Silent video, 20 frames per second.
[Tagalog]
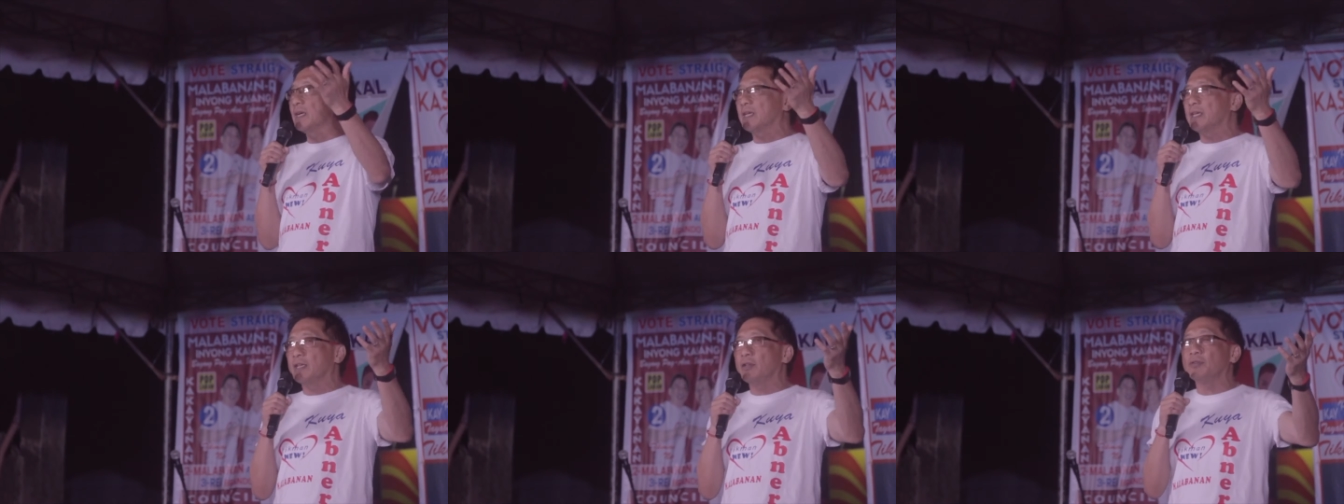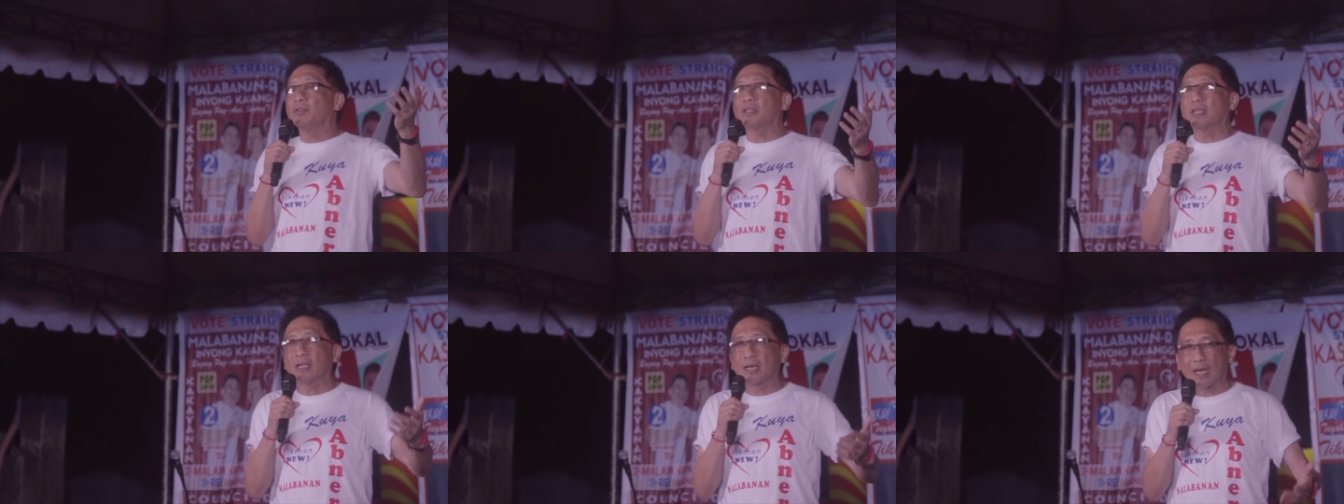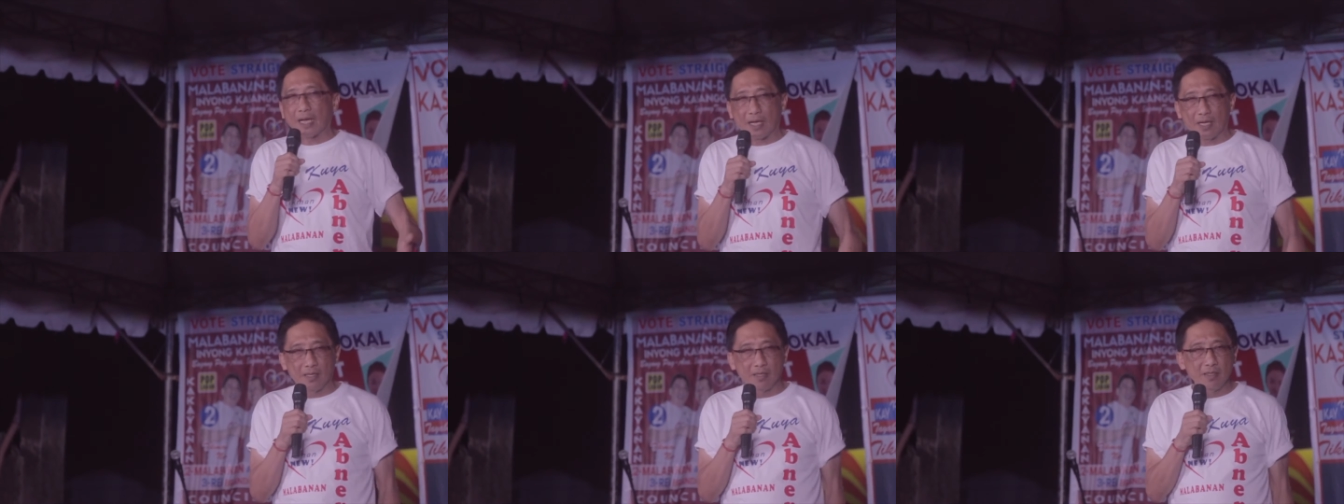ang iyong
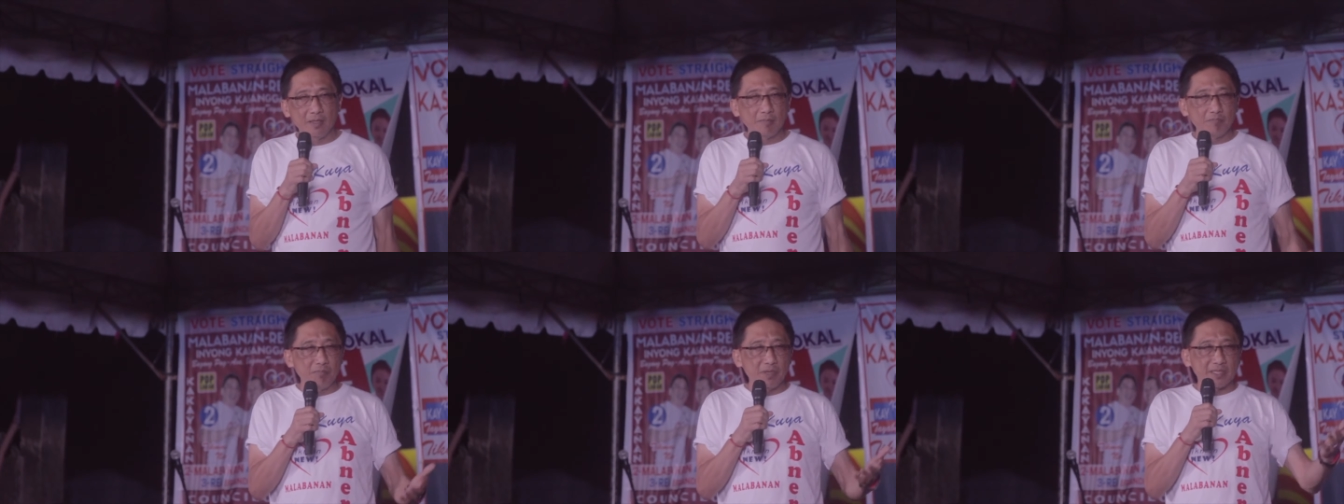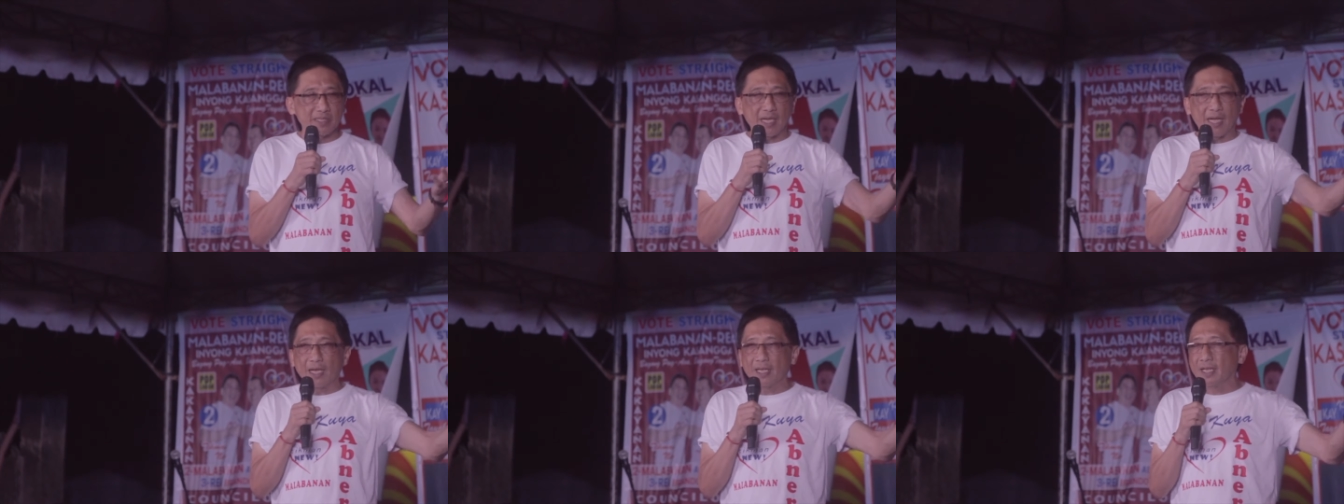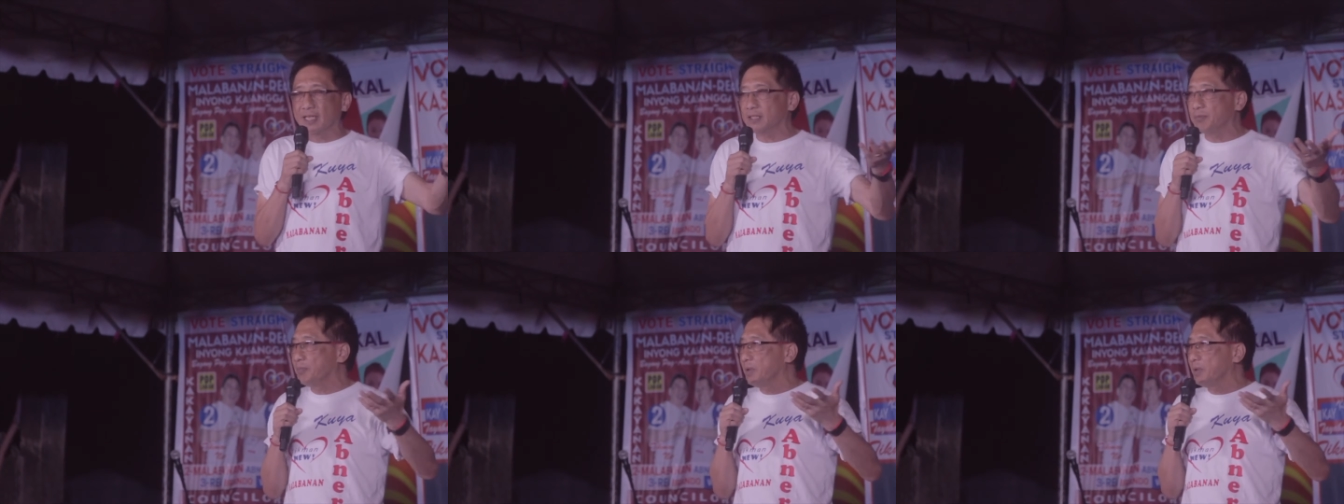tira, Visayas,